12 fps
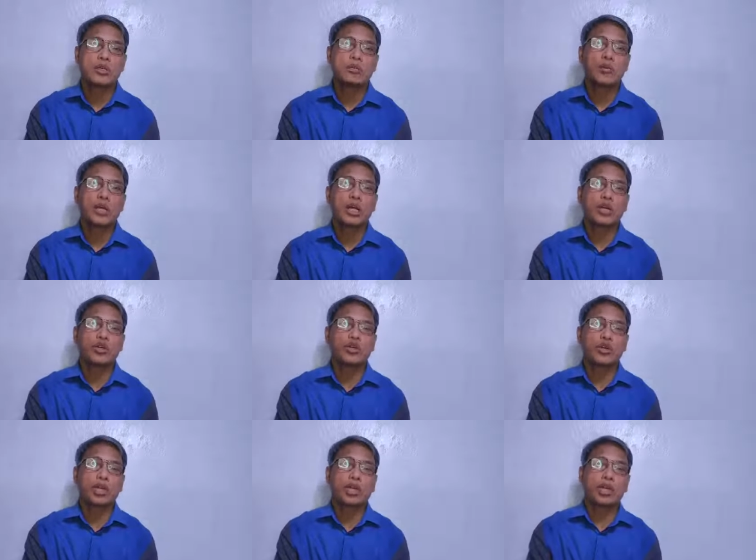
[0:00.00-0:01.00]
mukha
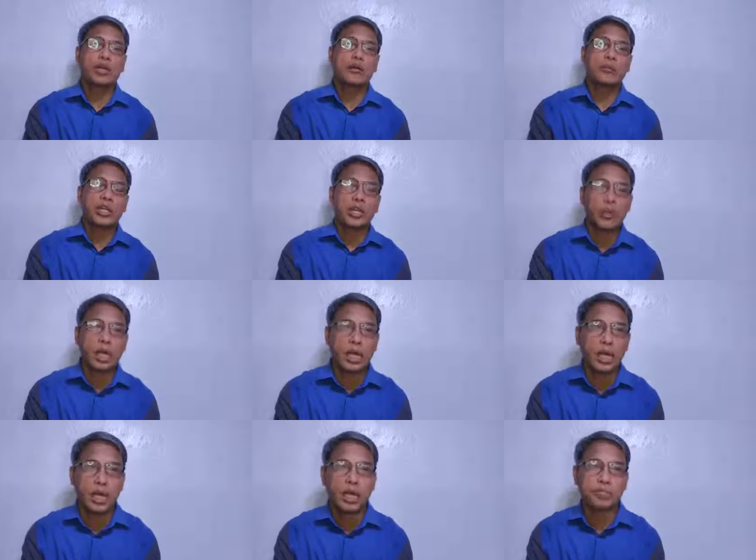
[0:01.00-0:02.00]
akong uh,
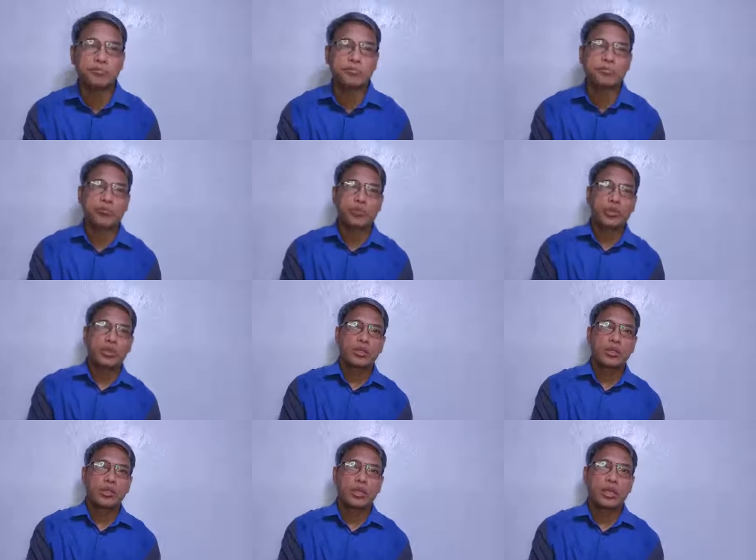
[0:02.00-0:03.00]
paniwalaan
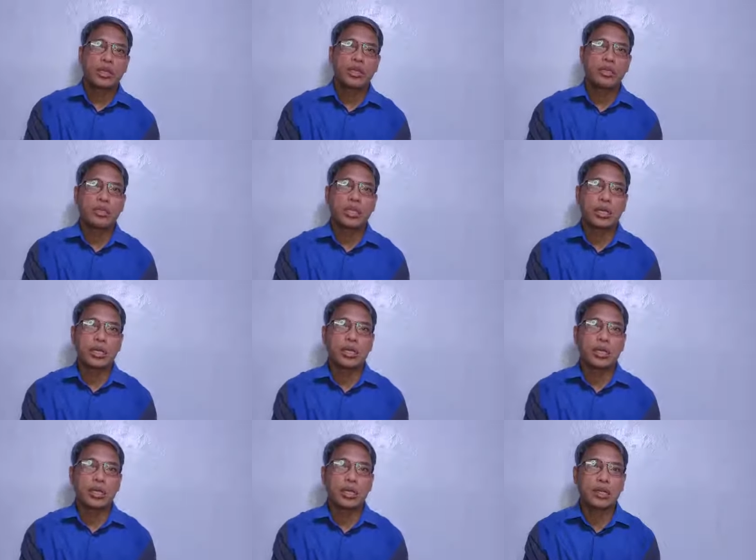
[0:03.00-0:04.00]
ng
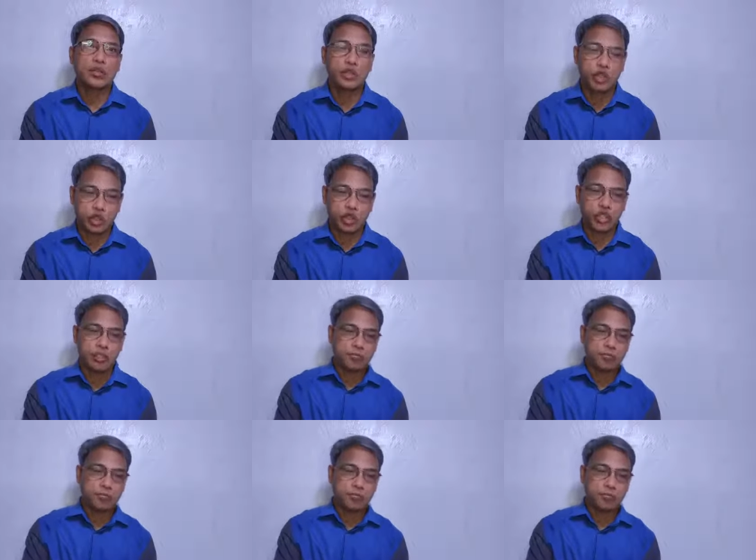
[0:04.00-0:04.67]
uh, church